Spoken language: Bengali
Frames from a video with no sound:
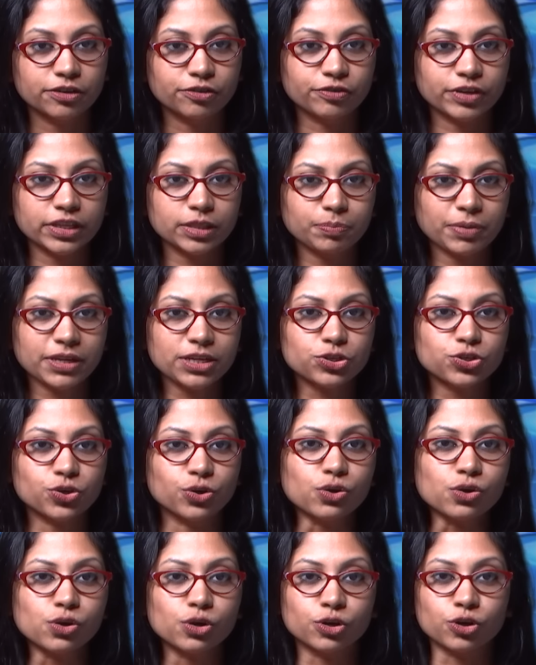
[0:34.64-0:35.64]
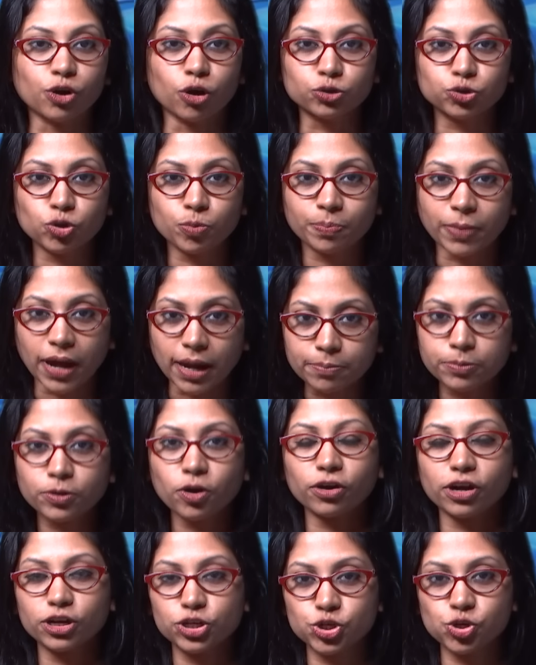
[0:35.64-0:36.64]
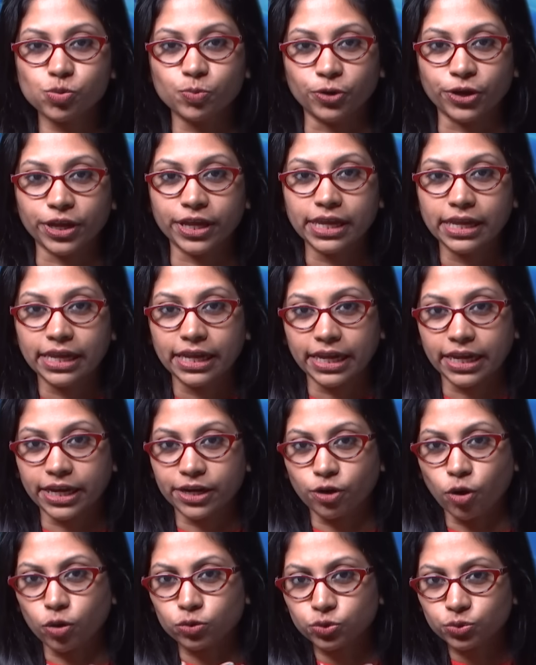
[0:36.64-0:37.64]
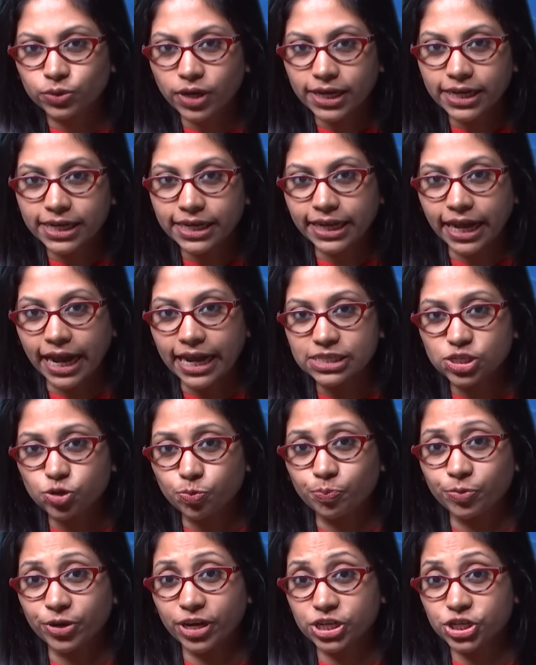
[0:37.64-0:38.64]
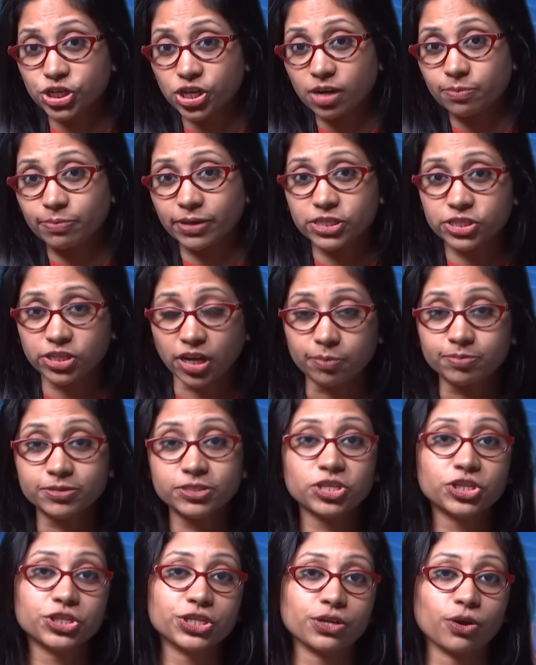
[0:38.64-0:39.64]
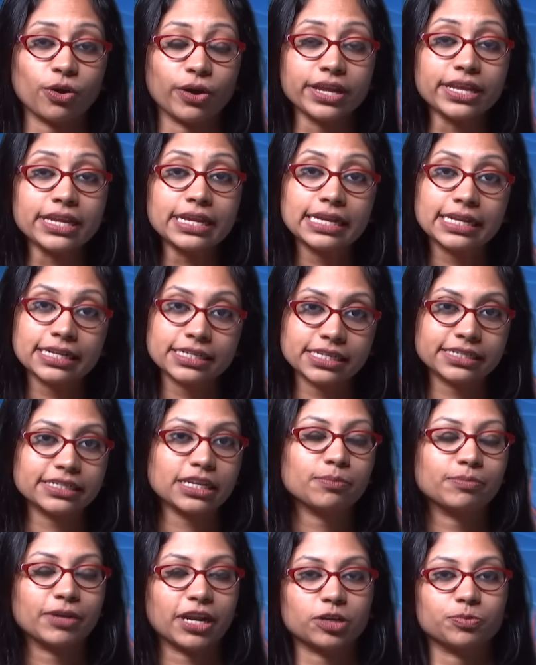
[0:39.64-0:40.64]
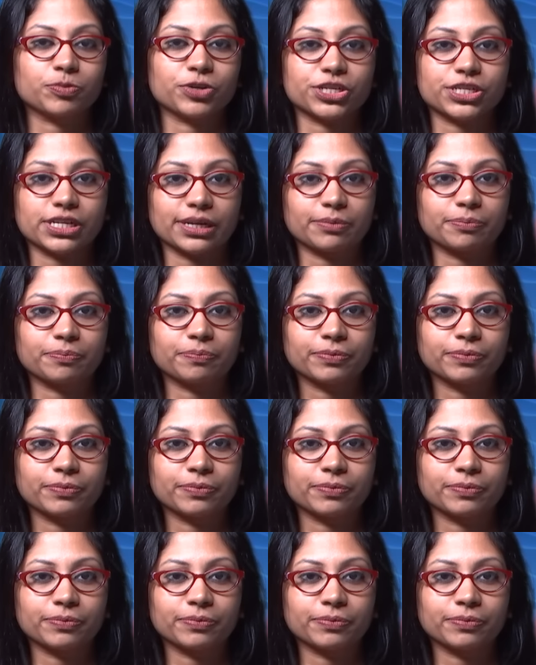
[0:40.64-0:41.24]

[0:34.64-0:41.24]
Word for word: হৃৎপিণ্ড রক্ত পাম্প করার সময় এ রক্তনালীর গায়ে যে প্রেশার বা চাপ সৃষ্টি হয় সেটাই ব্লাড প্রেশার